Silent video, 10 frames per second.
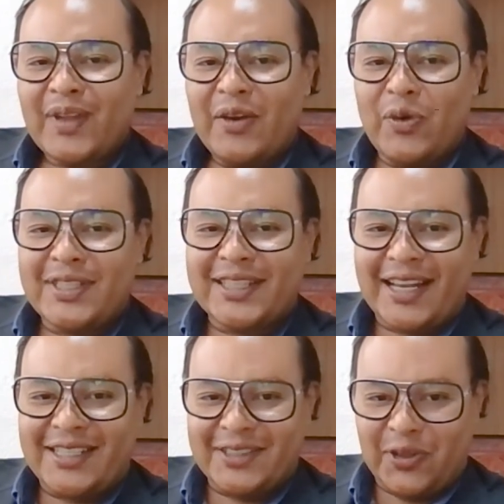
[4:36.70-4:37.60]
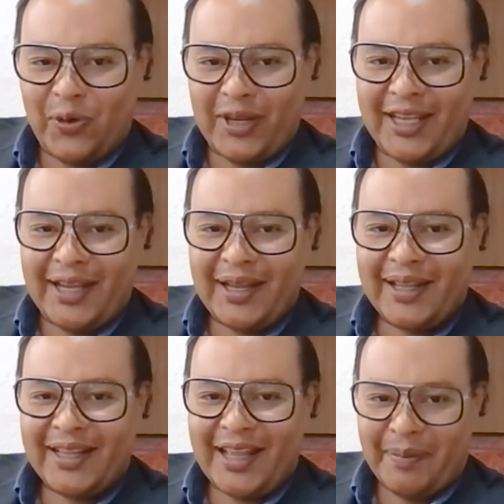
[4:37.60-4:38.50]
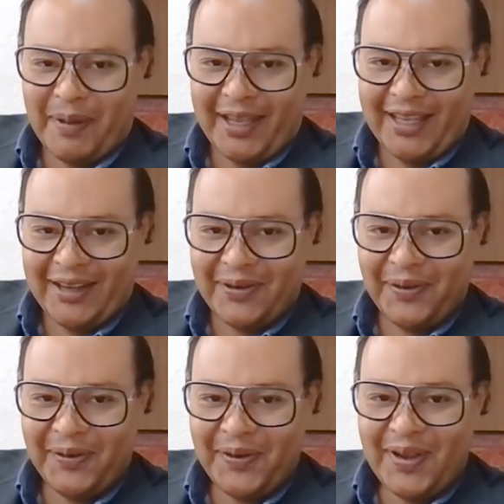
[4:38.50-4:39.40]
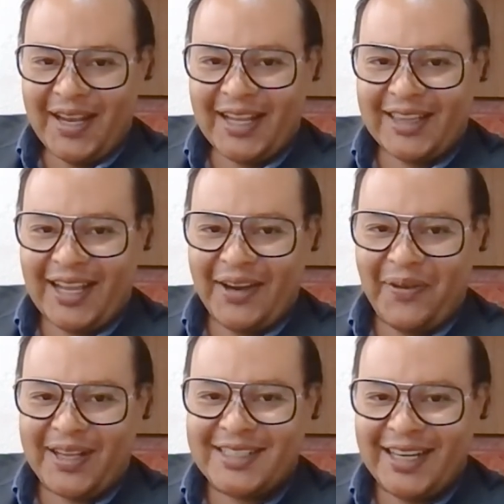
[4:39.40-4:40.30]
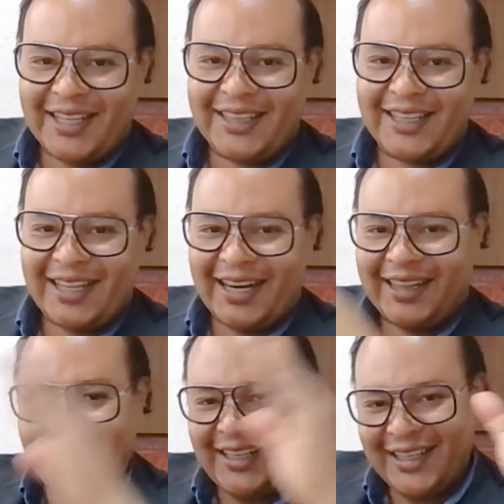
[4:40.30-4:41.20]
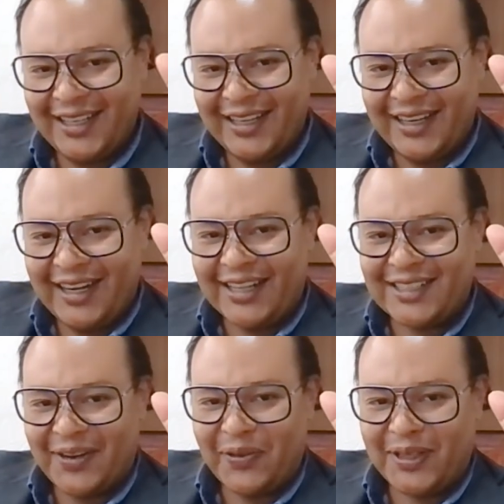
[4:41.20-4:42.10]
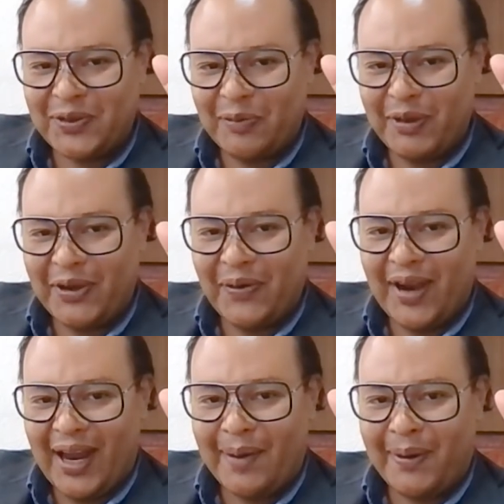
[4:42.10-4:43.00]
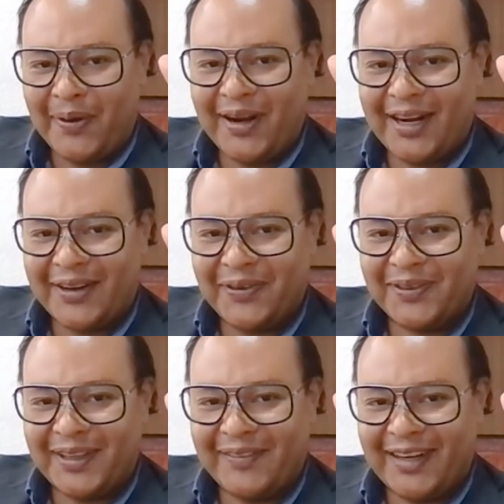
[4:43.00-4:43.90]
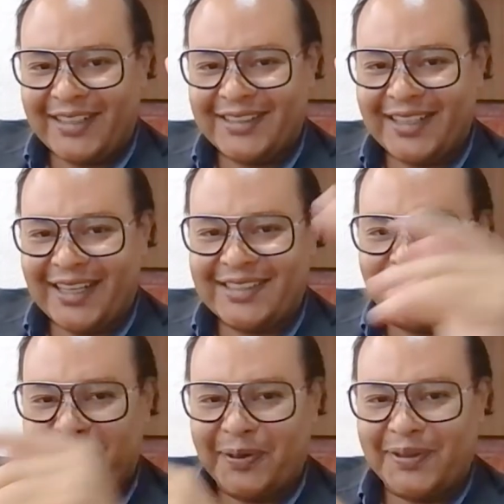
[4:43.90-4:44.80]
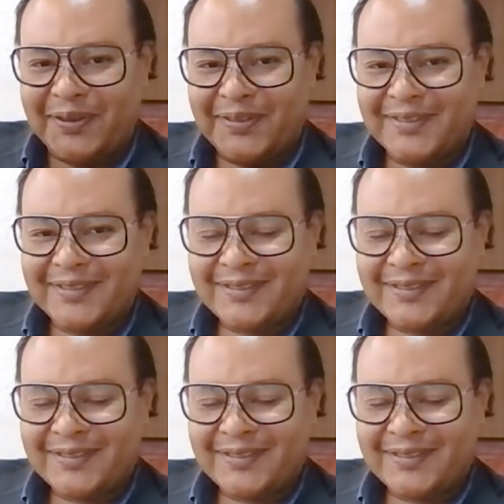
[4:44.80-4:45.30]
nuestra historia de México. Que tengan una excelente tarde. Les saluda su amigo Álvaro Alarcón Tavares. Hasta pronto.